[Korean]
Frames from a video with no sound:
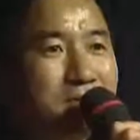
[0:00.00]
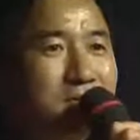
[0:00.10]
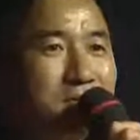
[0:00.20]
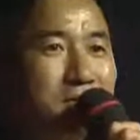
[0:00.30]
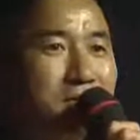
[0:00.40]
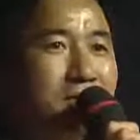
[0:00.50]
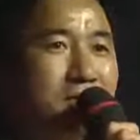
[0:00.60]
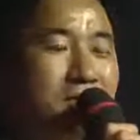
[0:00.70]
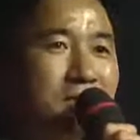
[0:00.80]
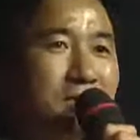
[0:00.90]
있으시면
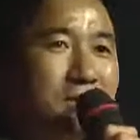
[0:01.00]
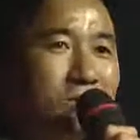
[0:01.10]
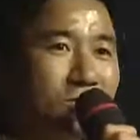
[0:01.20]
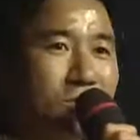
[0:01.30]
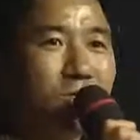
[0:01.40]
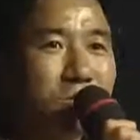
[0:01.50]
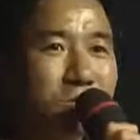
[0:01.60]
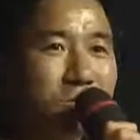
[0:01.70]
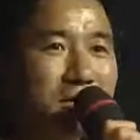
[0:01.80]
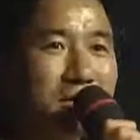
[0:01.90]
오늘 듣고
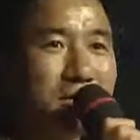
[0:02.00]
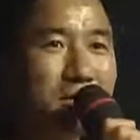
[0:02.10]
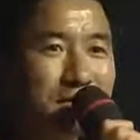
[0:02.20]
싶습니다.